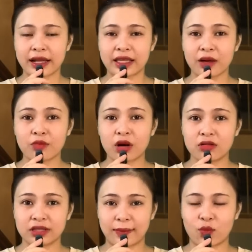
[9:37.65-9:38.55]
này chắc
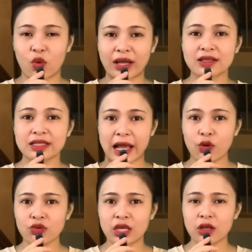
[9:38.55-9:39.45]
bự tầm khoảng
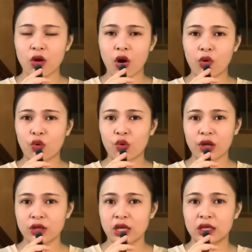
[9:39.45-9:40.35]
sáu ký luôn á.